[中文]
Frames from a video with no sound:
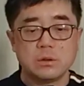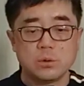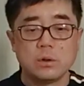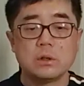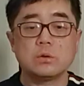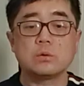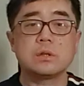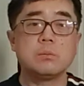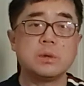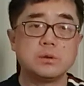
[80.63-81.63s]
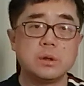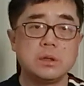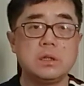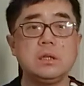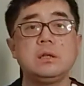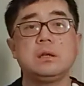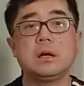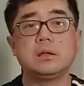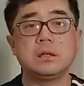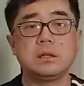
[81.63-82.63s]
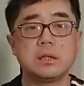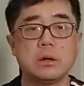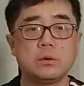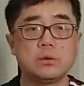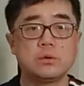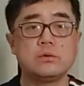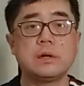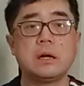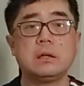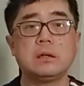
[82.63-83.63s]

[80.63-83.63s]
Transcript: 所以呢，从成本最低啊这个角度出发，